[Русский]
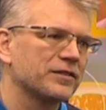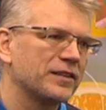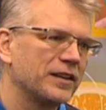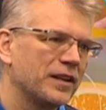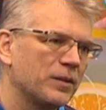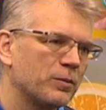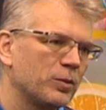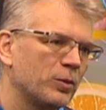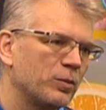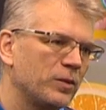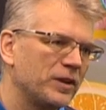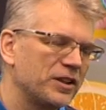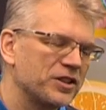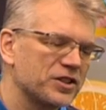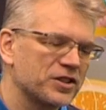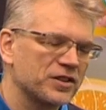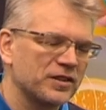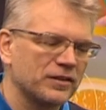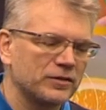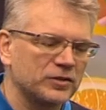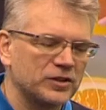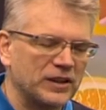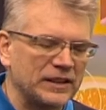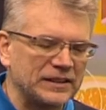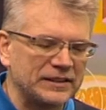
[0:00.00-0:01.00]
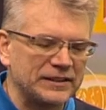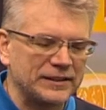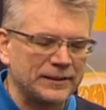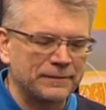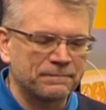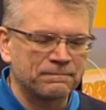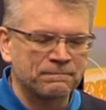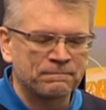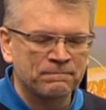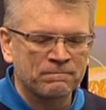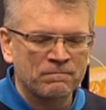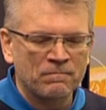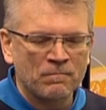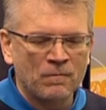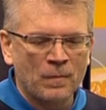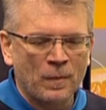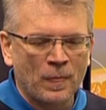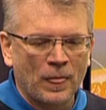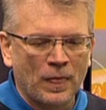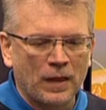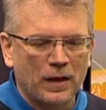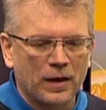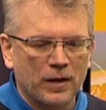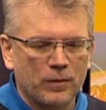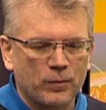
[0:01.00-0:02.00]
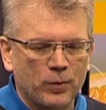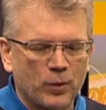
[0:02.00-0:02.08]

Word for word: для публичной власти угу.